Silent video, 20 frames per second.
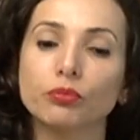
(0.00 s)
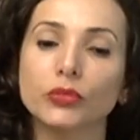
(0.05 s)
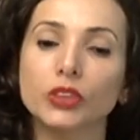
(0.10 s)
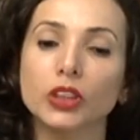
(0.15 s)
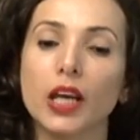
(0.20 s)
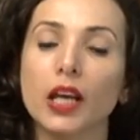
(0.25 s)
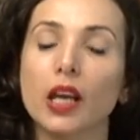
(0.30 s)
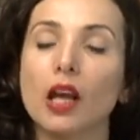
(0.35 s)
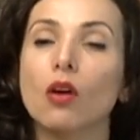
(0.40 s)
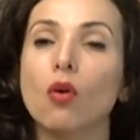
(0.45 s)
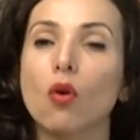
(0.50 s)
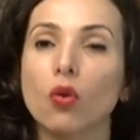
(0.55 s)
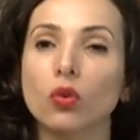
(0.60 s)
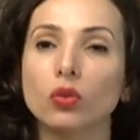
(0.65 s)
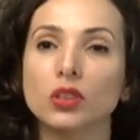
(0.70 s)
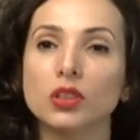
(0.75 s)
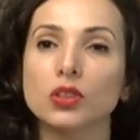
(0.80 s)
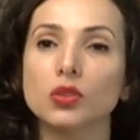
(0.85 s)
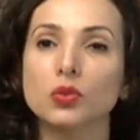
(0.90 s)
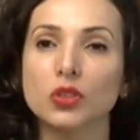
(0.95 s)
e ela
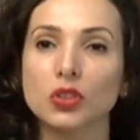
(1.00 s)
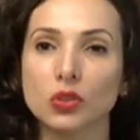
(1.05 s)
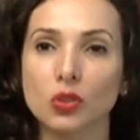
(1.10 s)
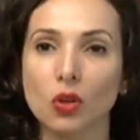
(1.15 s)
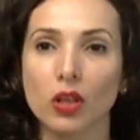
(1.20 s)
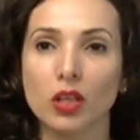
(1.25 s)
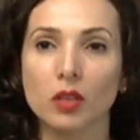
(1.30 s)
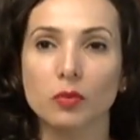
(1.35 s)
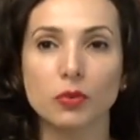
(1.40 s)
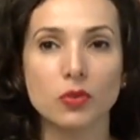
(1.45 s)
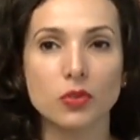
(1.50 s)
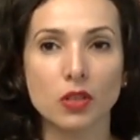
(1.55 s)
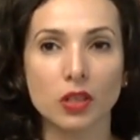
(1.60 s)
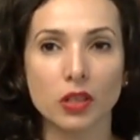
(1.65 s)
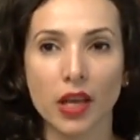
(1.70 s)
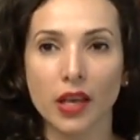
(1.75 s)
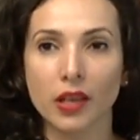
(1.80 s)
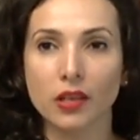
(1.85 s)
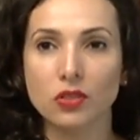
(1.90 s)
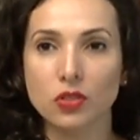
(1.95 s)
conta a sua história para os
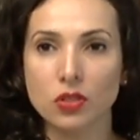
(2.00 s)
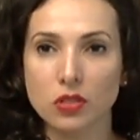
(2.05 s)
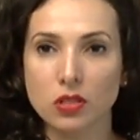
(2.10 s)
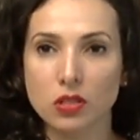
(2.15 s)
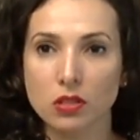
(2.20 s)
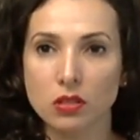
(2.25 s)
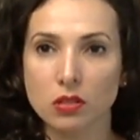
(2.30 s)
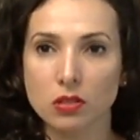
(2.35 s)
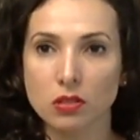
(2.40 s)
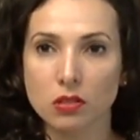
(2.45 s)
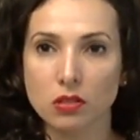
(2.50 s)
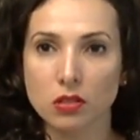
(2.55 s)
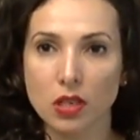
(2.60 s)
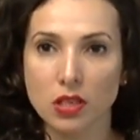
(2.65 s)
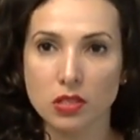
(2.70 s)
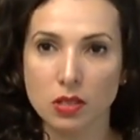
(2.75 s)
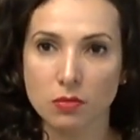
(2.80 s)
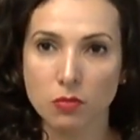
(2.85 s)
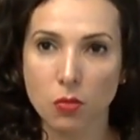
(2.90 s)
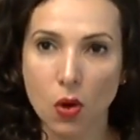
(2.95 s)
clientes dessa